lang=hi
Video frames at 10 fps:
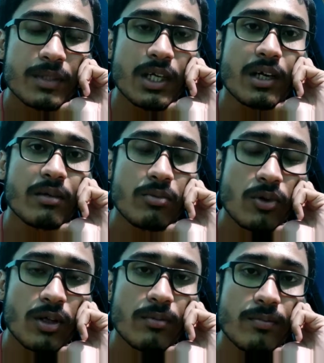क्या ही
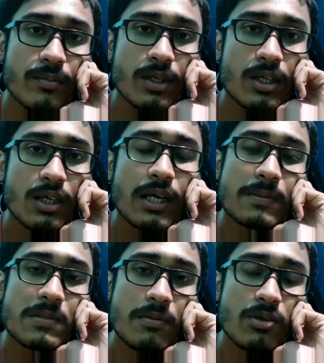बोले अब आप
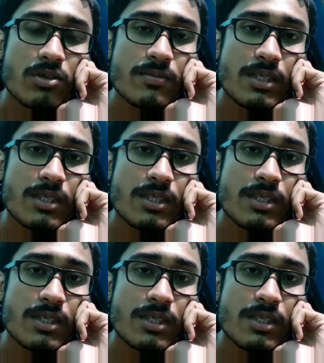सभी लोगों से